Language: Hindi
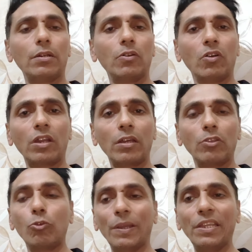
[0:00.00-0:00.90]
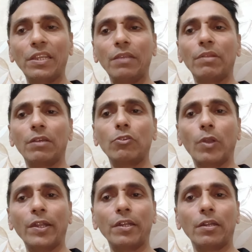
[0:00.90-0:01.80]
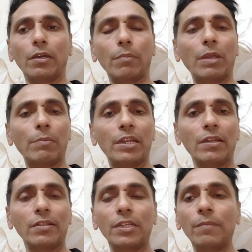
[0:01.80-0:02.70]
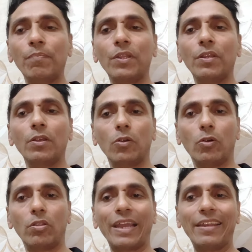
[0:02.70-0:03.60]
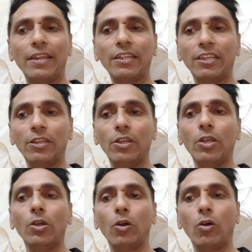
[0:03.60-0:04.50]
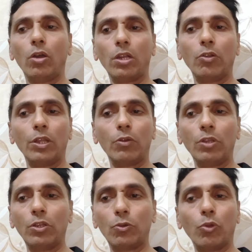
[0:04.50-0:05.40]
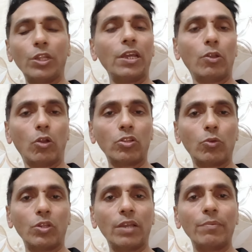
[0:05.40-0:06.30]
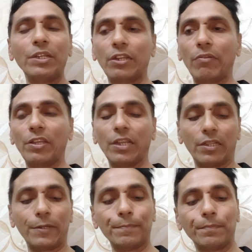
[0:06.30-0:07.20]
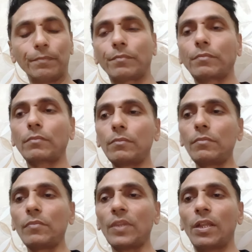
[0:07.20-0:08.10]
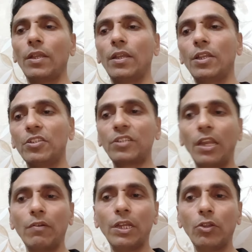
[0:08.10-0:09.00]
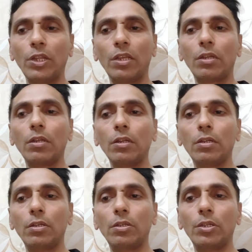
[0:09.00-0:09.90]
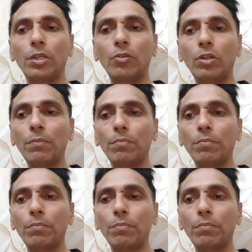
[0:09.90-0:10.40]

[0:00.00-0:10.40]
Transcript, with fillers: और दुबई की मतलब यूनाइटेड अरब एमिरेट्स की और थाईलैंड की और इन्होंने कोई कोरिया नॉर्थ कोरिया भी ट्रैवल किया था इसके अलावा इन्होंने एक इन्होंने